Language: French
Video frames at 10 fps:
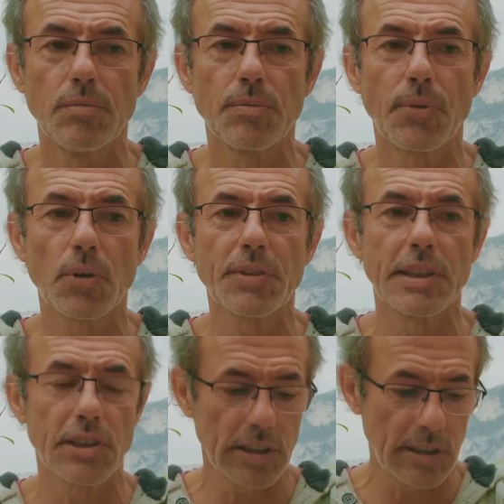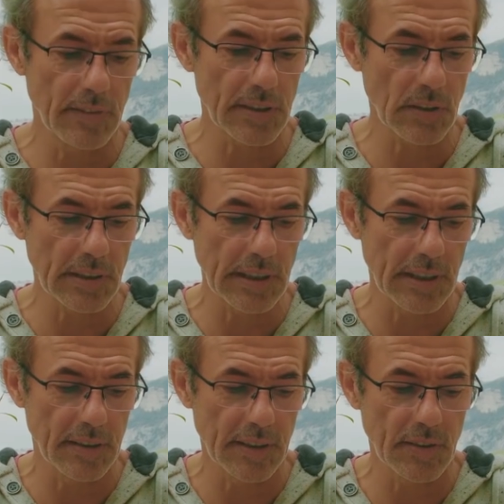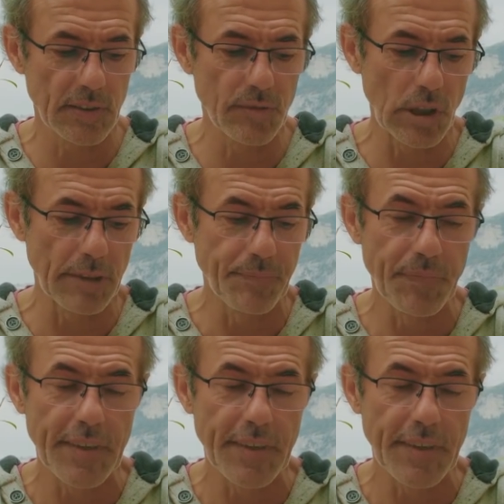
une forte énergie qui va sortir à, ce niveau-là.